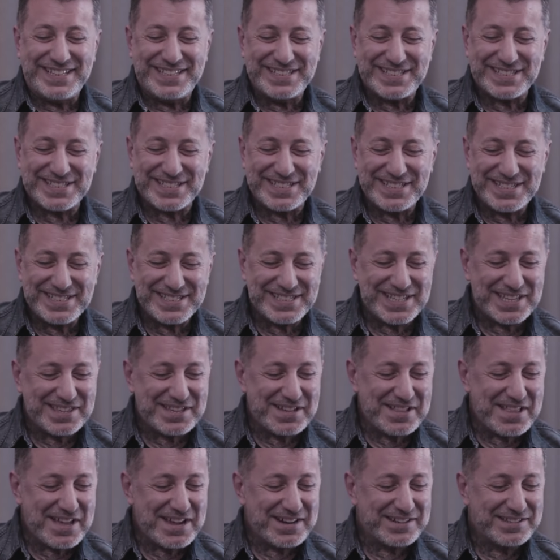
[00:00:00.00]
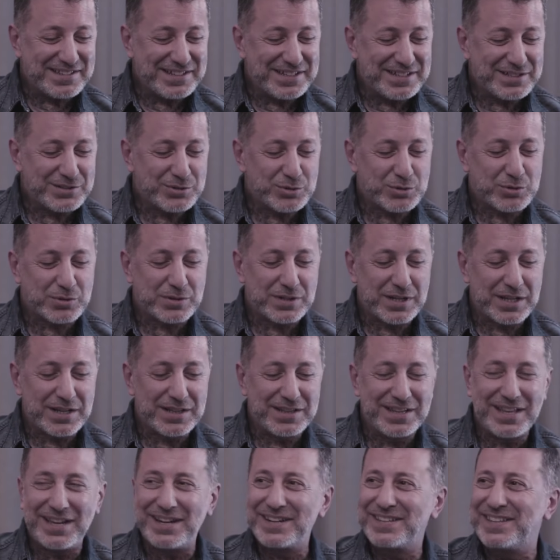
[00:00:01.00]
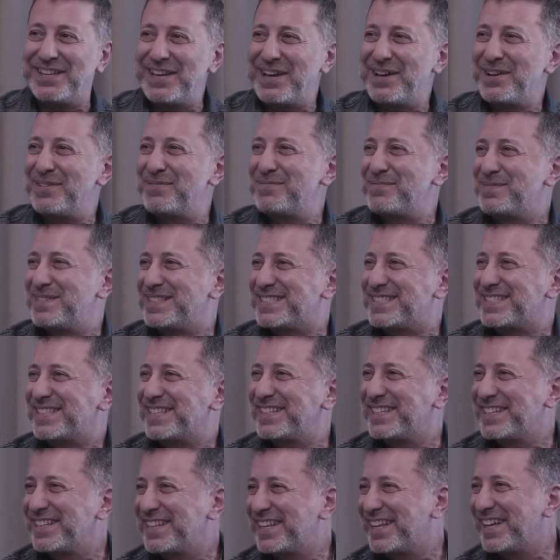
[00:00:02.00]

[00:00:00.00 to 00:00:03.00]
ilişkiyi zedeler diye düşünenler misin?